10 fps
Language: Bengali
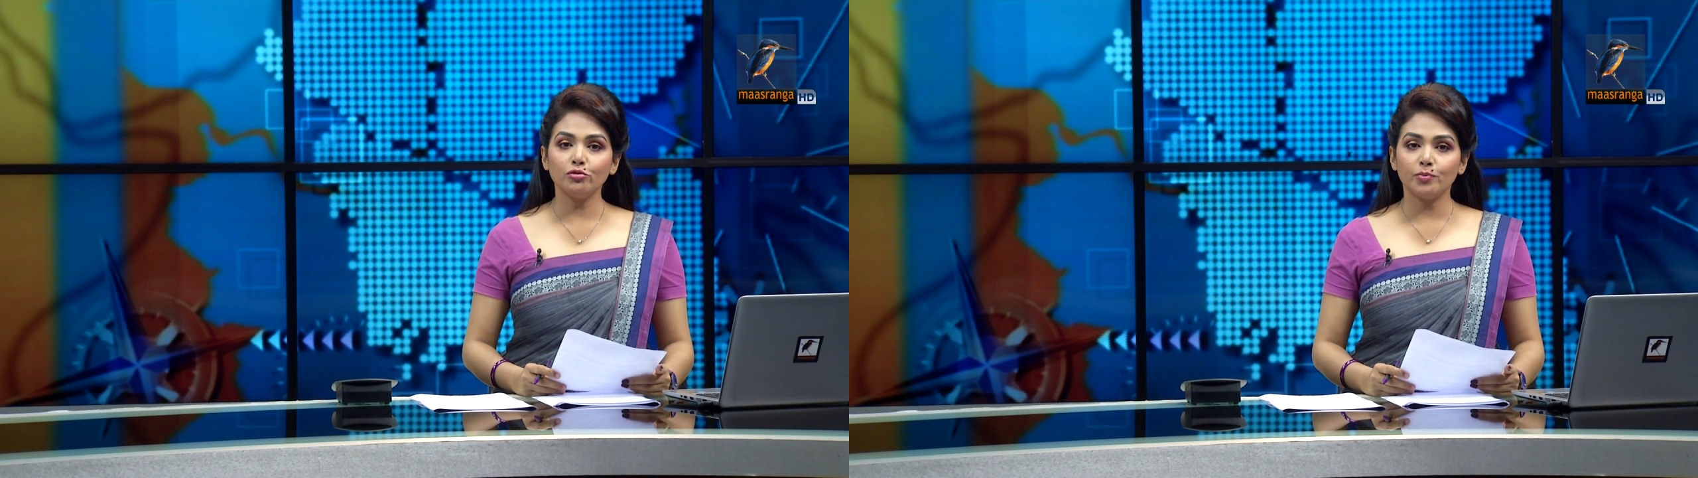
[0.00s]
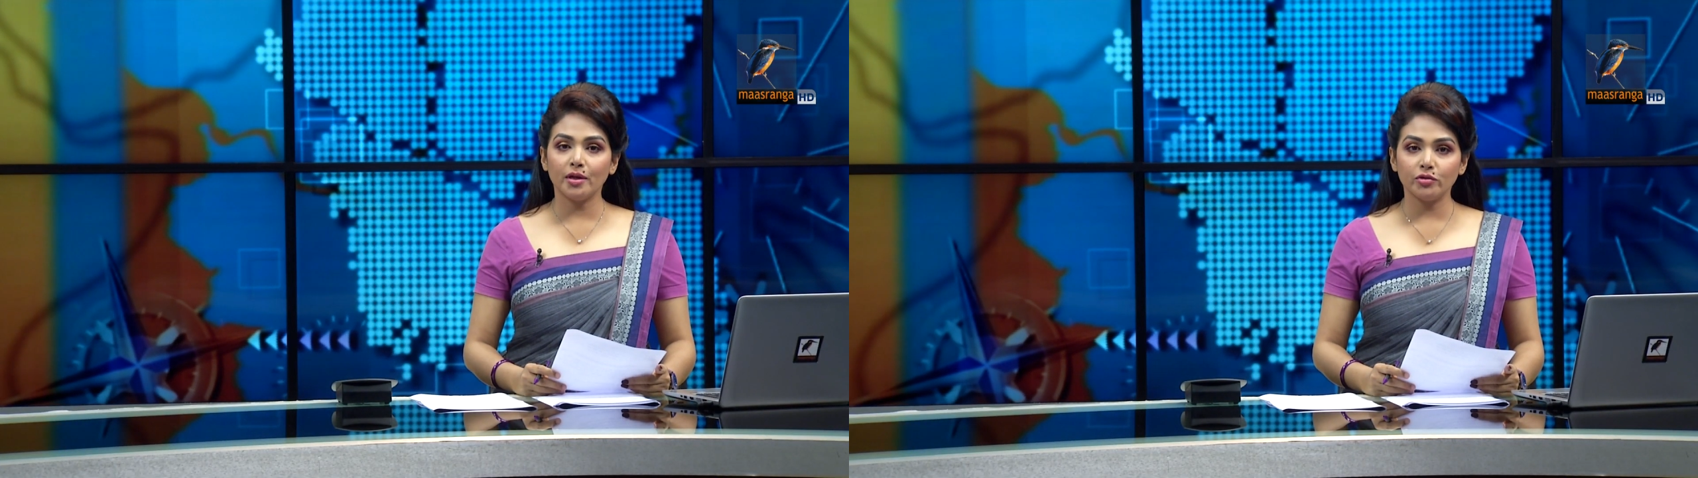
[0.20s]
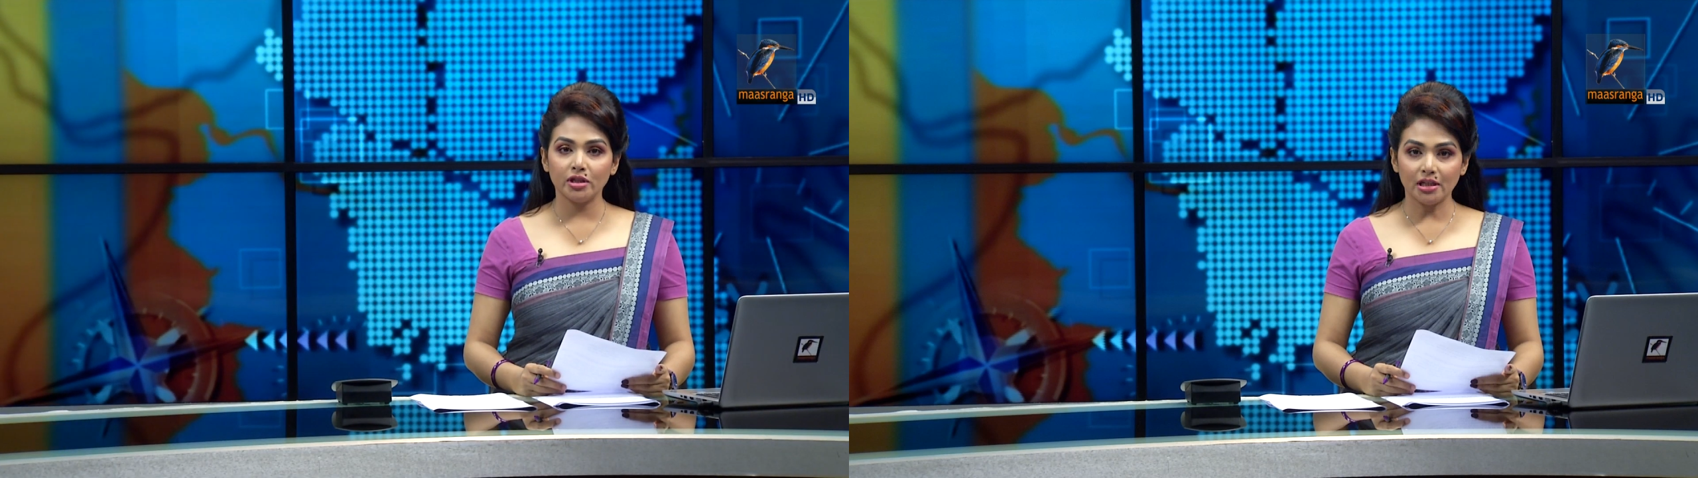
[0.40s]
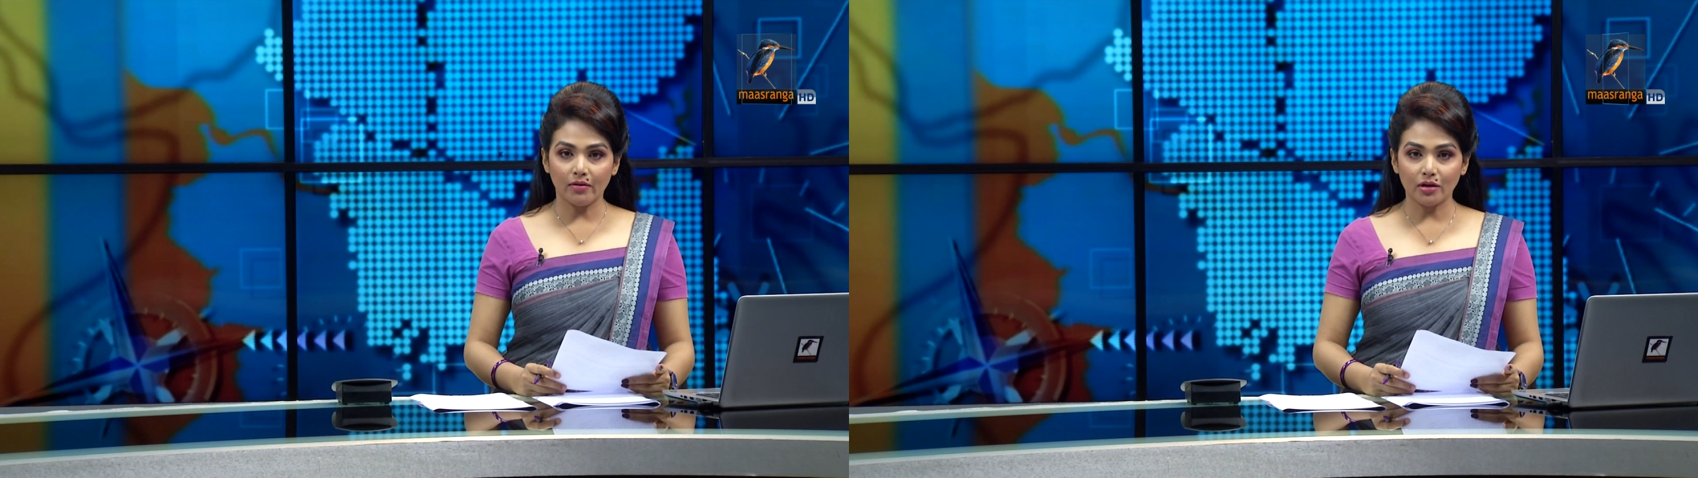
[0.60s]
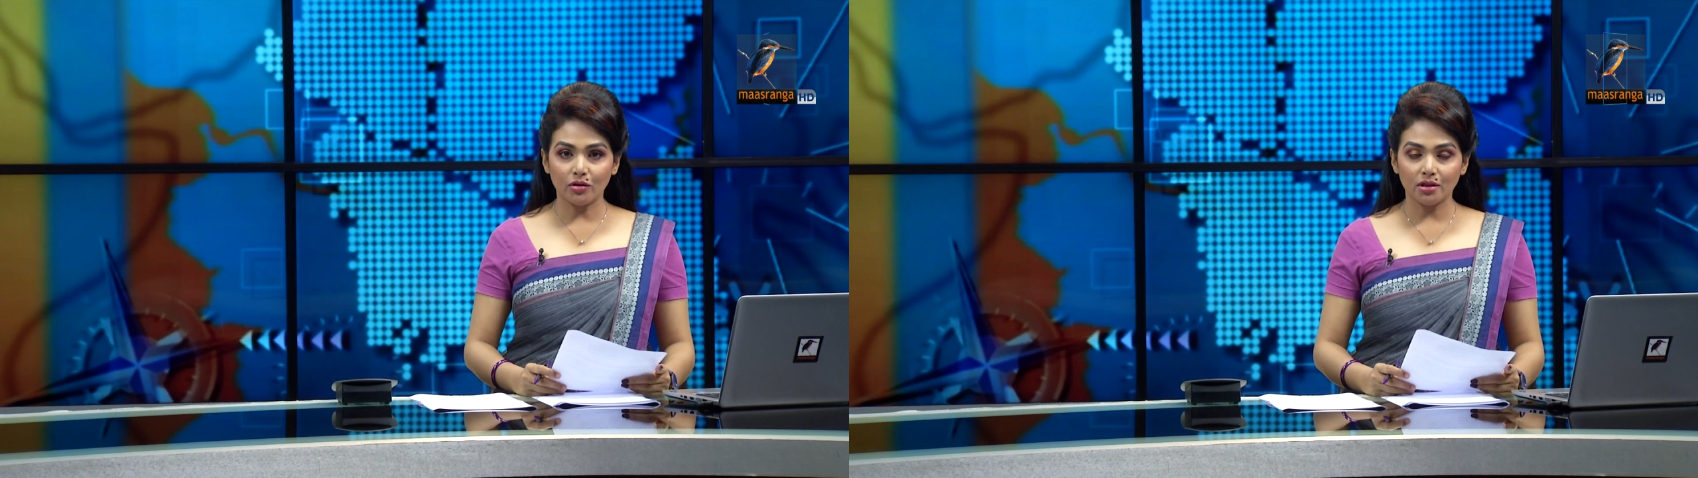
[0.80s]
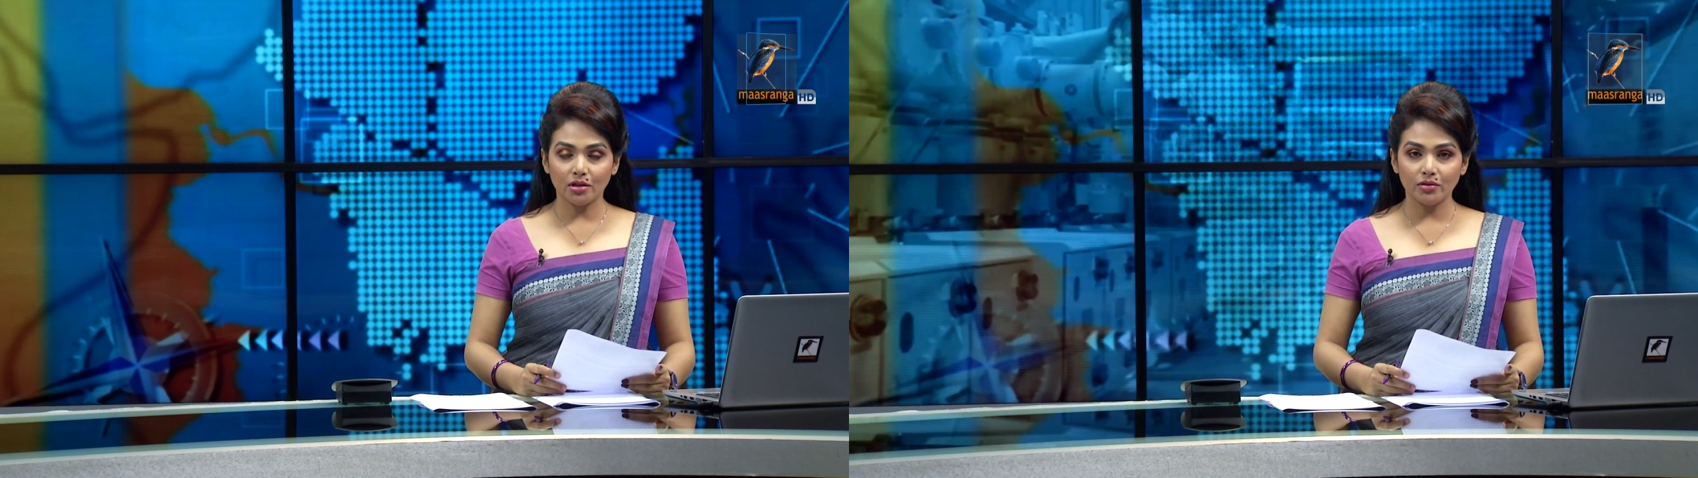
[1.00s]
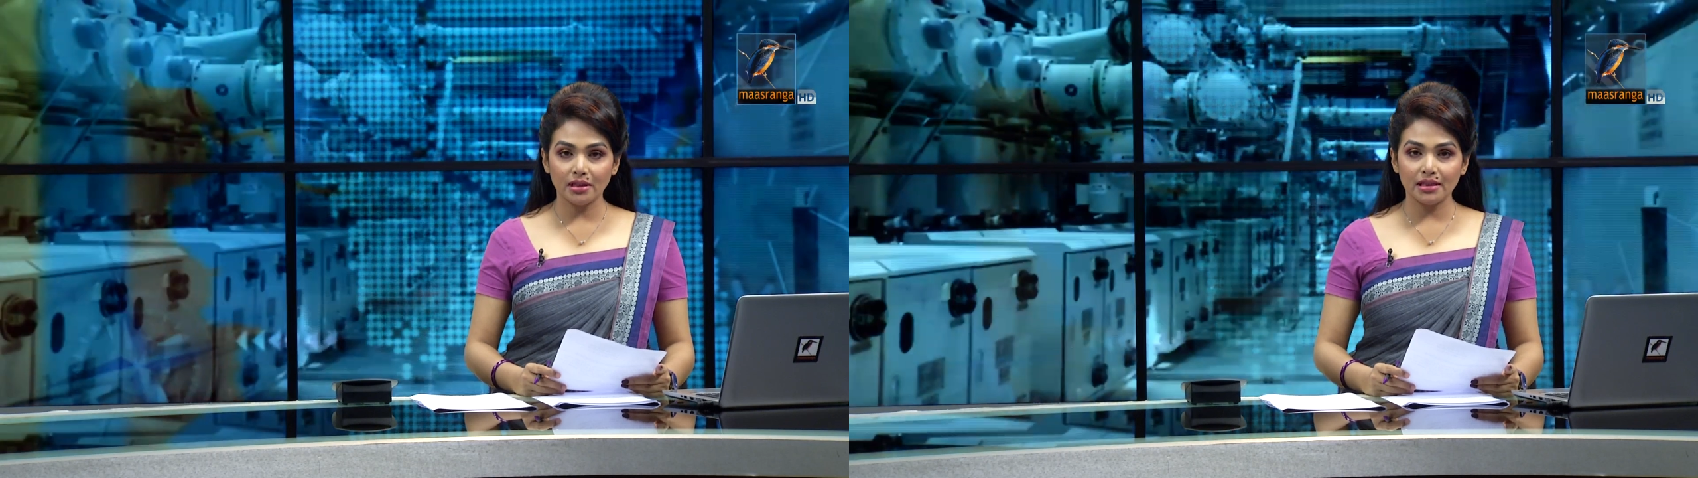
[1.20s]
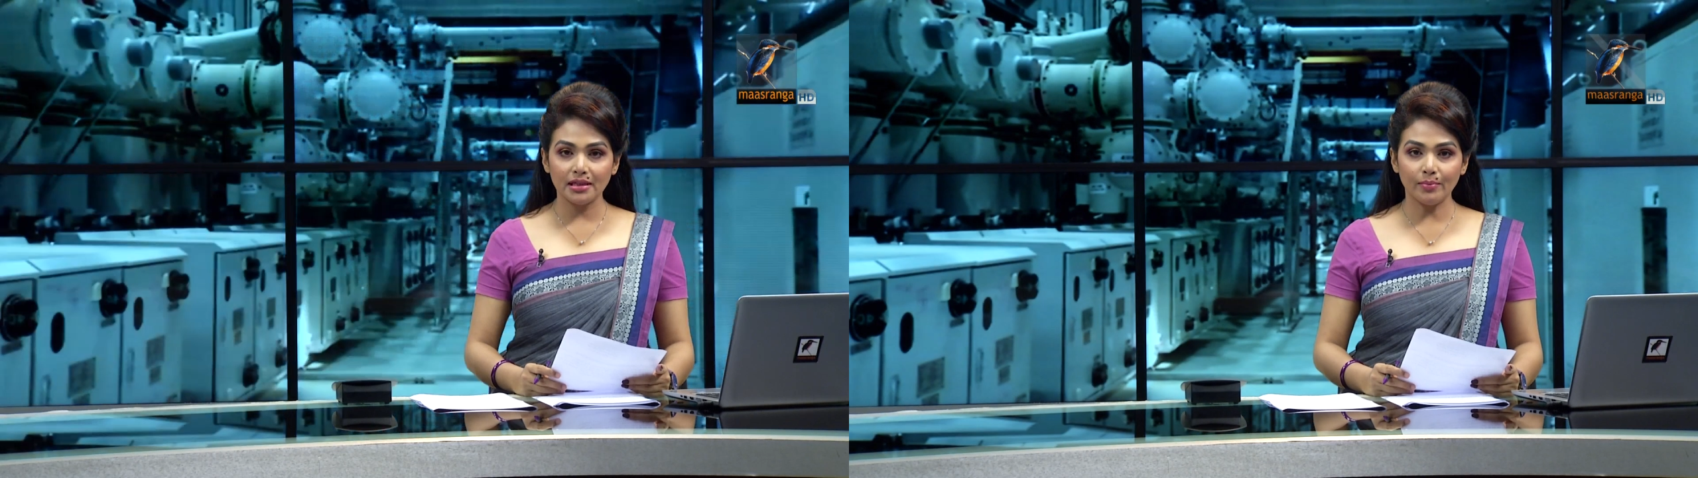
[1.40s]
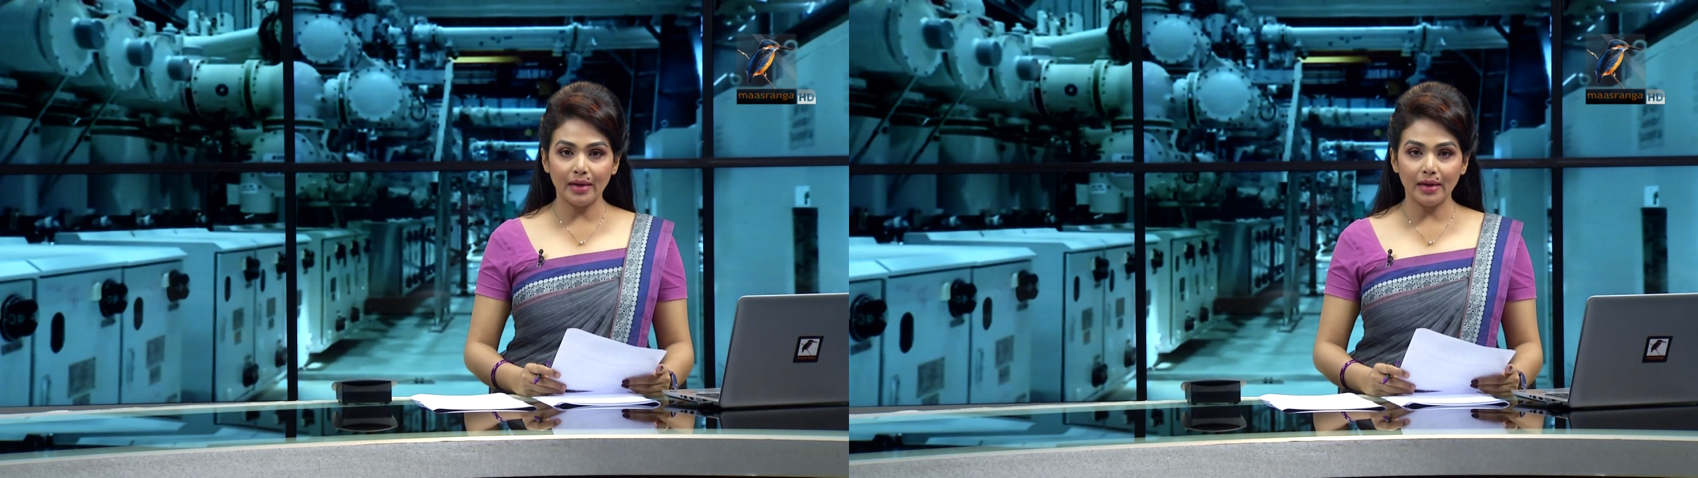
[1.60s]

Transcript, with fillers: উৎপাদনে যাওয়ার কথা রয়েছে